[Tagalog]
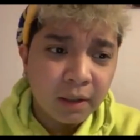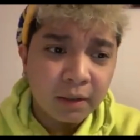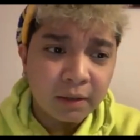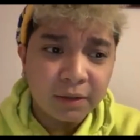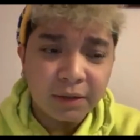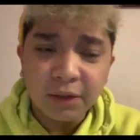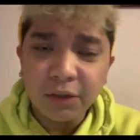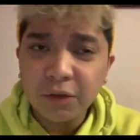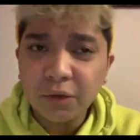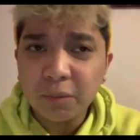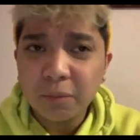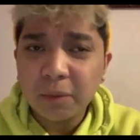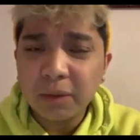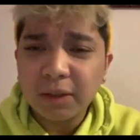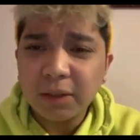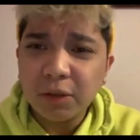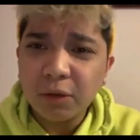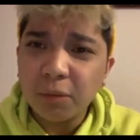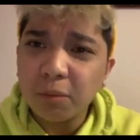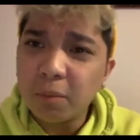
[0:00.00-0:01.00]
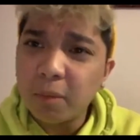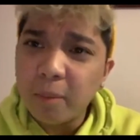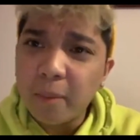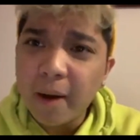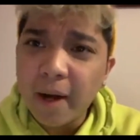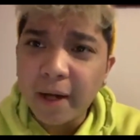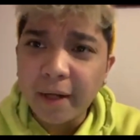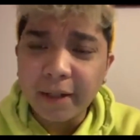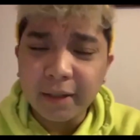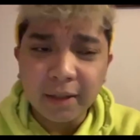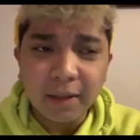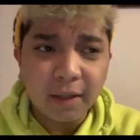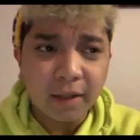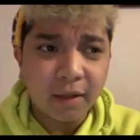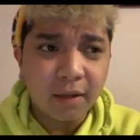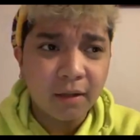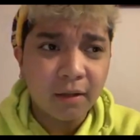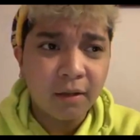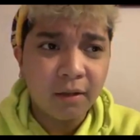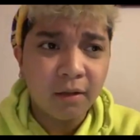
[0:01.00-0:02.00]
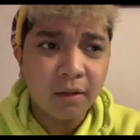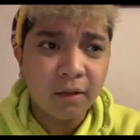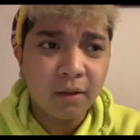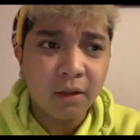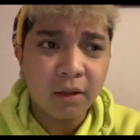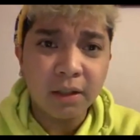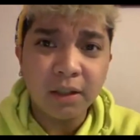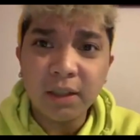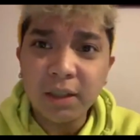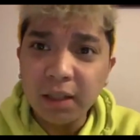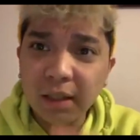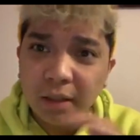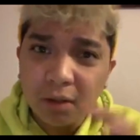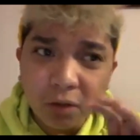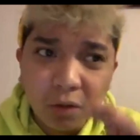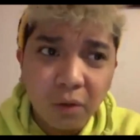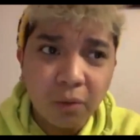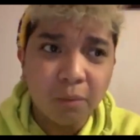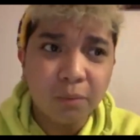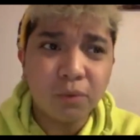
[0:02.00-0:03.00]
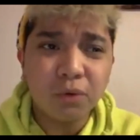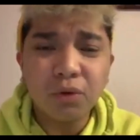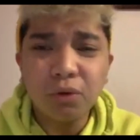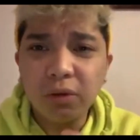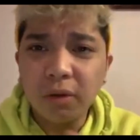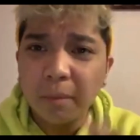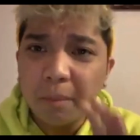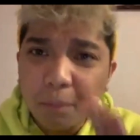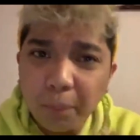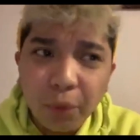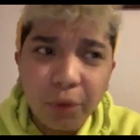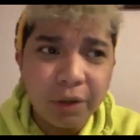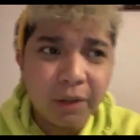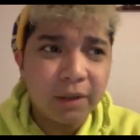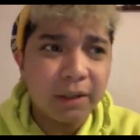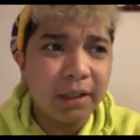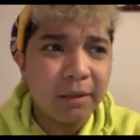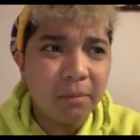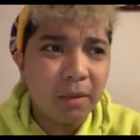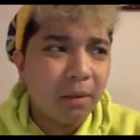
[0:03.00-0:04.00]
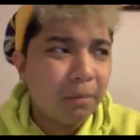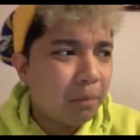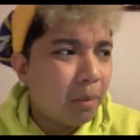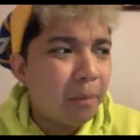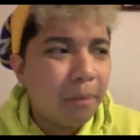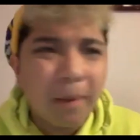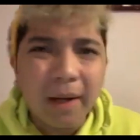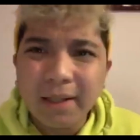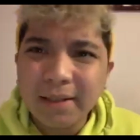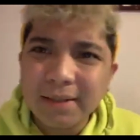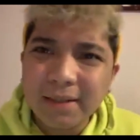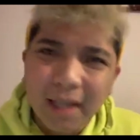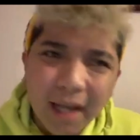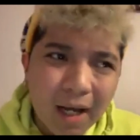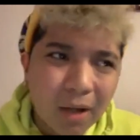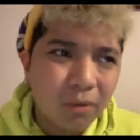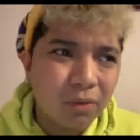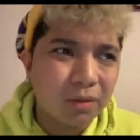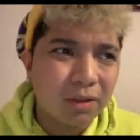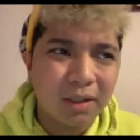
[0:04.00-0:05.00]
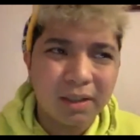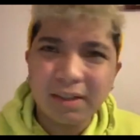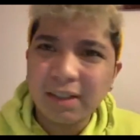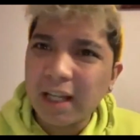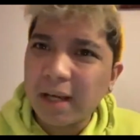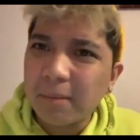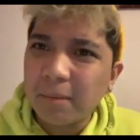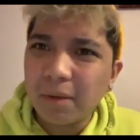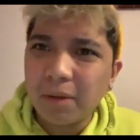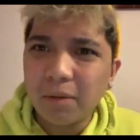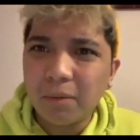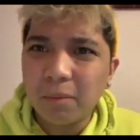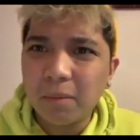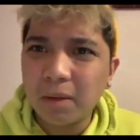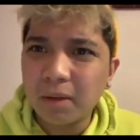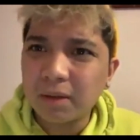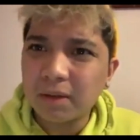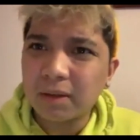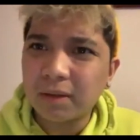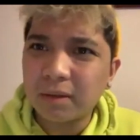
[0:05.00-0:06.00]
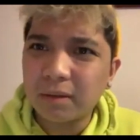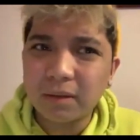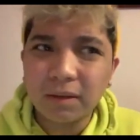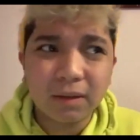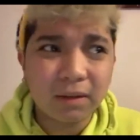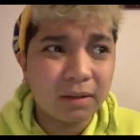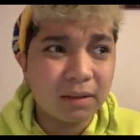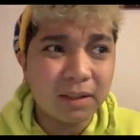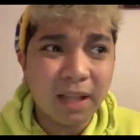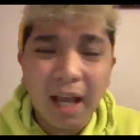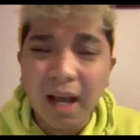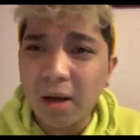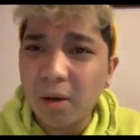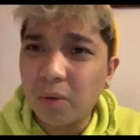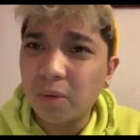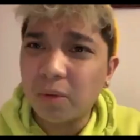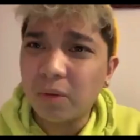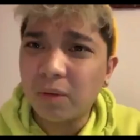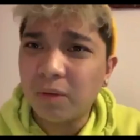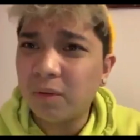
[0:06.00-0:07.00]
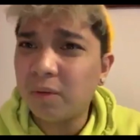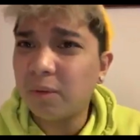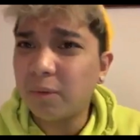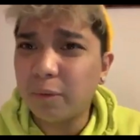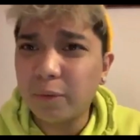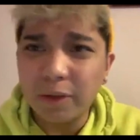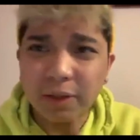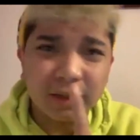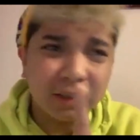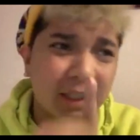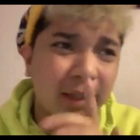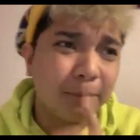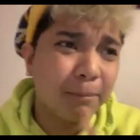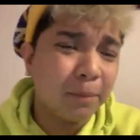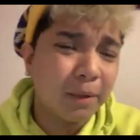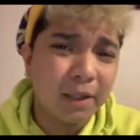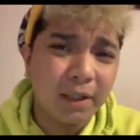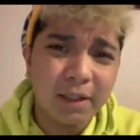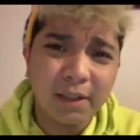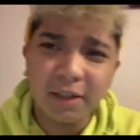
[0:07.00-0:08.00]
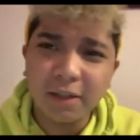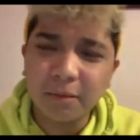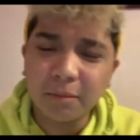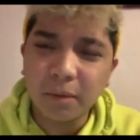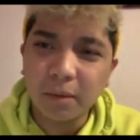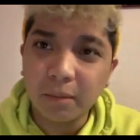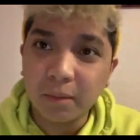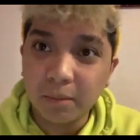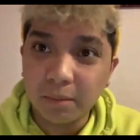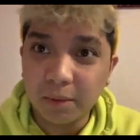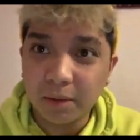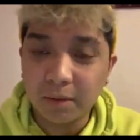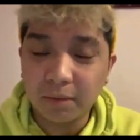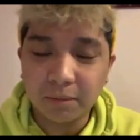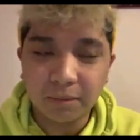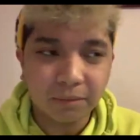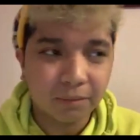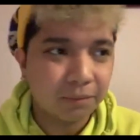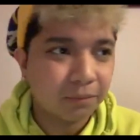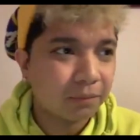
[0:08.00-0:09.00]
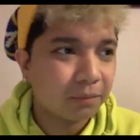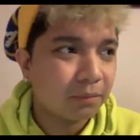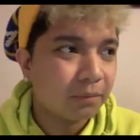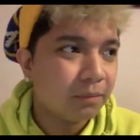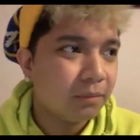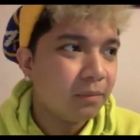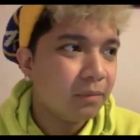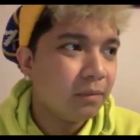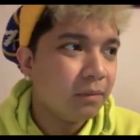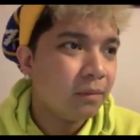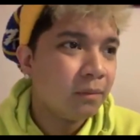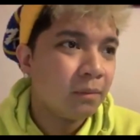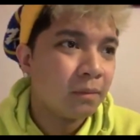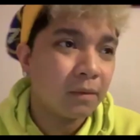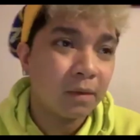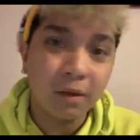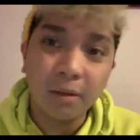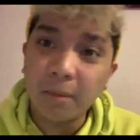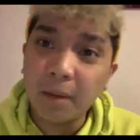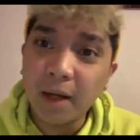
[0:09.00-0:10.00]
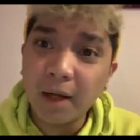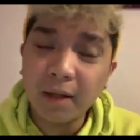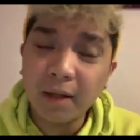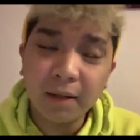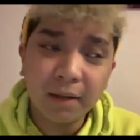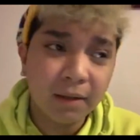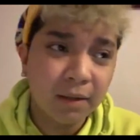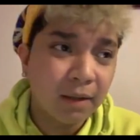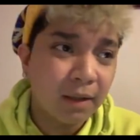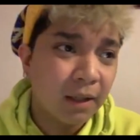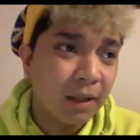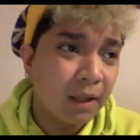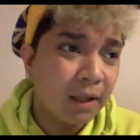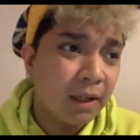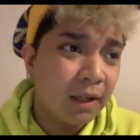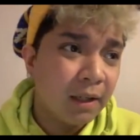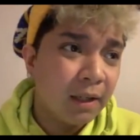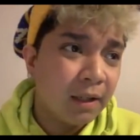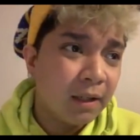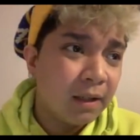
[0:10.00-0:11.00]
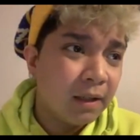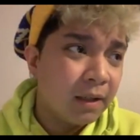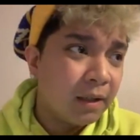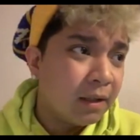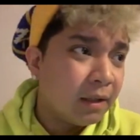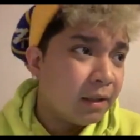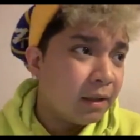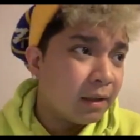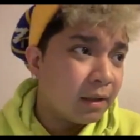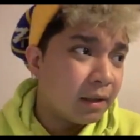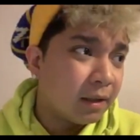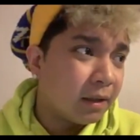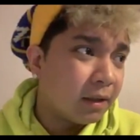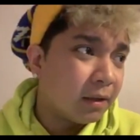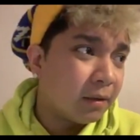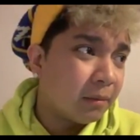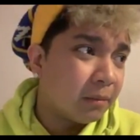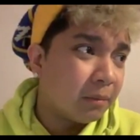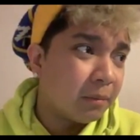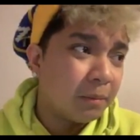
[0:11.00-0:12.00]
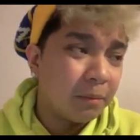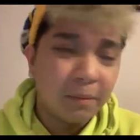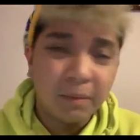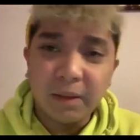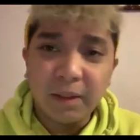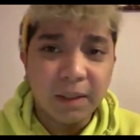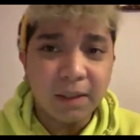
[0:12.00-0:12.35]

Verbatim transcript: sino matinong babae na iinom to the point na magpa-pass out kasama yung mga taong first time pa lang niyang mamimit. 'Di ba? Um, hindi